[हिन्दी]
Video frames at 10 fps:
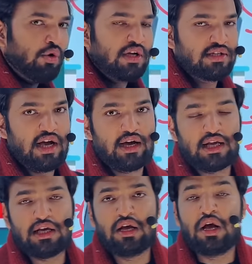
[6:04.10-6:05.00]
को अच्छा
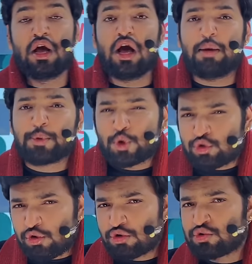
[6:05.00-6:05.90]
करेंगी अब
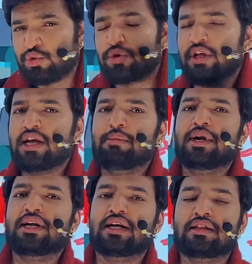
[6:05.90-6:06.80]
कुछ लोग छूटते ही
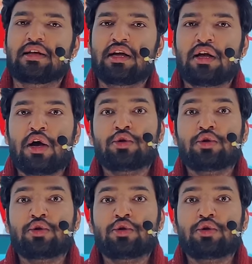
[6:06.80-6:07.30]
कमेंट करते हैं